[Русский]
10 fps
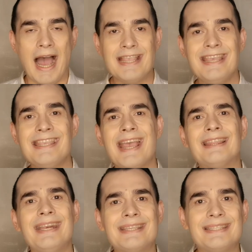Они не
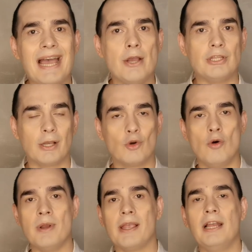отрицают
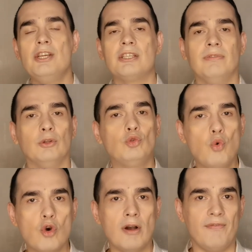огромное количество
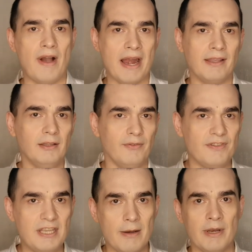духов, ангелов,
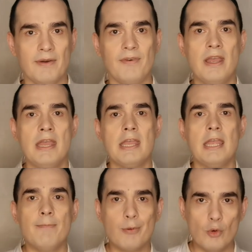демонов и
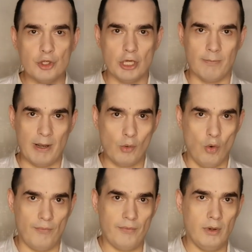прочих
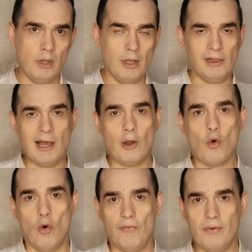богов,
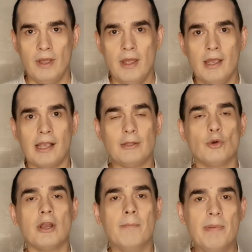лохов,
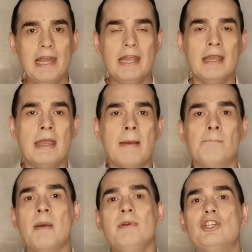которые были
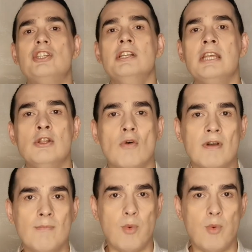побеждены новым